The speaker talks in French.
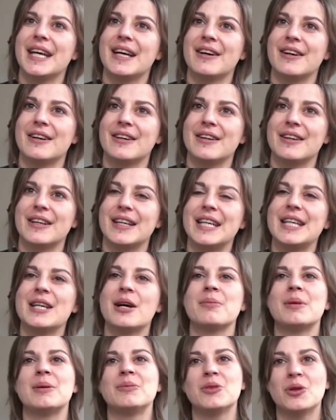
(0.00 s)
Euh, et
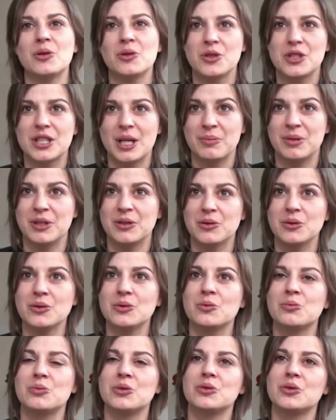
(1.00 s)
en même temps, le chapiteau,
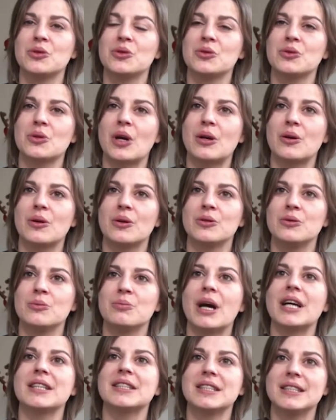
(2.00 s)
donc plutôt sur une
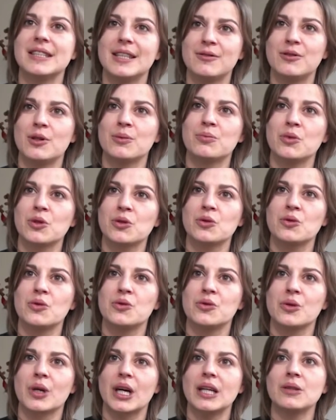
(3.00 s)
partie développement
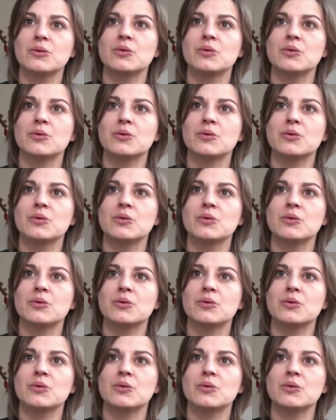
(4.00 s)
culturel.